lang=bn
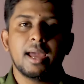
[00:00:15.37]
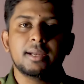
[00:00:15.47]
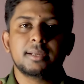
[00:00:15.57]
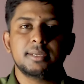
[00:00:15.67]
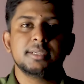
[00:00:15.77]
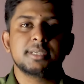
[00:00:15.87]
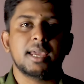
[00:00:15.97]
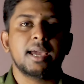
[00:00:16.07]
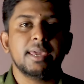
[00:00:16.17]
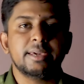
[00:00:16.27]
একটি
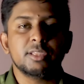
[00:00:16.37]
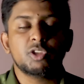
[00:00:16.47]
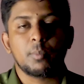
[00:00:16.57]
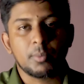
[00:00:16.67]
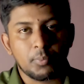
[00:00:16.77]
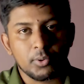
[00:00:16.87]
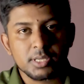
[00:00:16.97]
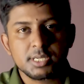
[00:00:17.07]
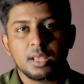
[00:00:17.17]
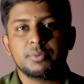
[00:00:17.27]
জায়গায় কিন্তু আমরা
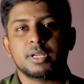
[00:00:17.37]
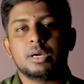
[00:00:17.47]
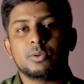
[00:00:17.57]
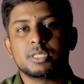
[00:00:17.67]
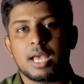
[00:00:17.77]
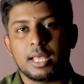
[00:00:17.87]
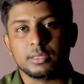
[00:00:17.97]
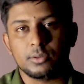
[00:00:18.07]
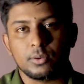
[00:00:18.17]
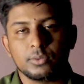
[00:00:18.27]
পড়েছিলাম সেটা হচ্ছে
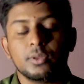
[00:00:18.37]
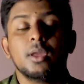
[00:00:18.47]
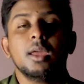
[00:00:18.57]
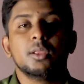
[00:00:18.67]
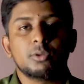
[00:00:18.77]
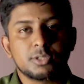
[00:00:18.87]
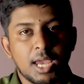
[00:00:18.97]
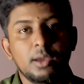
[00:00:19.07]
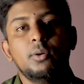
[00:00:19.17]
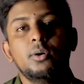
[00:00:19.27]
আন্দোলন তো
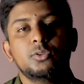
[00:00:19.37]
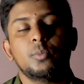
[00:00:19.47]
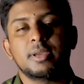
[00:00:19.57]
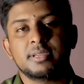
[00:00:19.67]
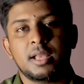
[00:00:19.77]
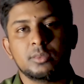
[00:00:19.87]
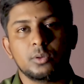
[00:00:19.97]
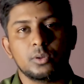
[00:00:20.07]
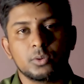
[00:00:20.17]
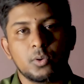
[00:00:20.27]
যাই হোক তোমরা যারা
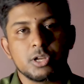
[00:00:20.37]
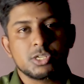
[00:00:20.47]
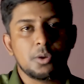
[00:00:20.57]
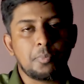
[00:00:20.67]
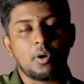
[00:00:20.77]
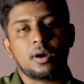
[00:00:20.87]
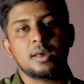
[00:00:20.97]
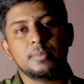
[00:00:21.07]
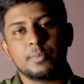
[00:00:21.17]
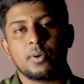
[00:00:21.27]
আন্দোলন করেছ
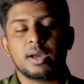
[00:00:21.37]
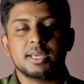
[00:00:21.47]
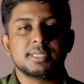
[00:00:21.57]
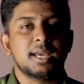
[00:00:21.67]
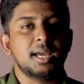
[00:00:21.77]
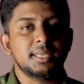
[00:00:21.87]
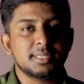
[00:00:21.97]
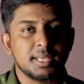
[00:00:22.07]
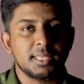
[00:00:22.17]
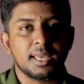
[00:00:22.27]
পক্ষে বিপক্ষে যেখানেই
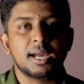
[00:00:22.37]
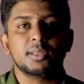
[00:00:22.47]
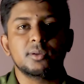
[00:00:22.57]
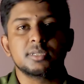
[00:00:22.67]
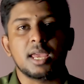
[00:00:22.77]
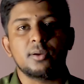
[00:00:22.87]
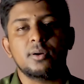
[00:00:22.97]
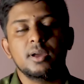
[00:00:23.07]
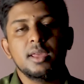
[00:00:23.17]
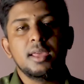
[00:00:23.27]
ছিল না কেন যাই
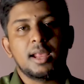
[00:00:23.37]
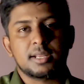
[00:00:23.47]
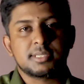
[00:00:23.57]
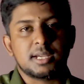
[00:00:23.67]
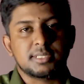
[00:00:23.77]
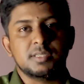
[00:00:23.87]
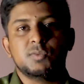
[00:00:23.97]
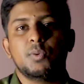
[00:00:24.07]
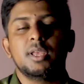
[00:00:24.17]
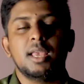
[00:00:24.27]
হোক একটা
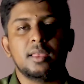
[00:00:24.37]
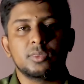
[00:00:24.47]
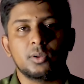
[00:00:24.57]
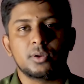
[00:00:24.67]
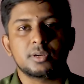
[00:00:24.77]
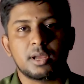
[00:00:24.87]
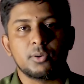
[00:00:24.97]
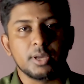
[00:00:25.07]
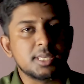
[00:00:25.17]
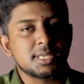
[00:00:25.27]
সাকসেসফুলি আন্দোলনটা
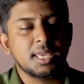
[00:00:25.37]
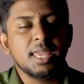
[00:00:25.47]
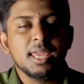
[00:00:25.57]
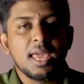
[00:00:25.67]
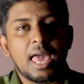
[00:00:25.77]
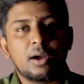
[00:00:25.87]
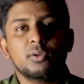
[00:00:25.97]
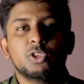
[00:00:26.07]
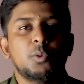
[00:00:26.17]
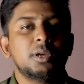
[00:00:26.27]
হয়েছে
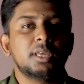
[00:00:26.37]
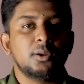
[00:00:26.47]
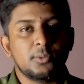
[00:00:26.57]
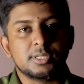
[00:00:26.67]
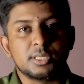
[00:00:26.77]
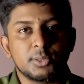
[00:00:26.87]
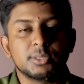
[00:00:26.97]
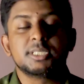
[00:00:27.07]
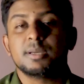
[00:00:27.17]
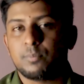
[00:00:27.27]
এখন তোমাদের উচিত
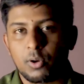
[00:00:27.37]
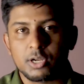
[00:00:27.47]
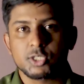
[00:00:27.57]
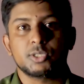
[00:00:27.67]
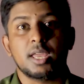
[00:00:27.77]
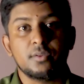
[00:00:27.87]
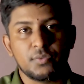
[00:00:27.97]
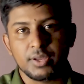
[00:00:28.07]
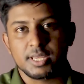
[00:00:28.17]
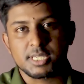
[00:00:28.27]
হচ্ছে পড়াশোনায়
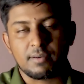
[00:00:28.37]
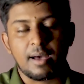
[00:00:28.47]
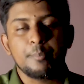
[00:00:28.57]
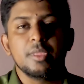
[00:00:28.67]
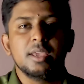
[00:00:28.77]
ফিরে যাওয়া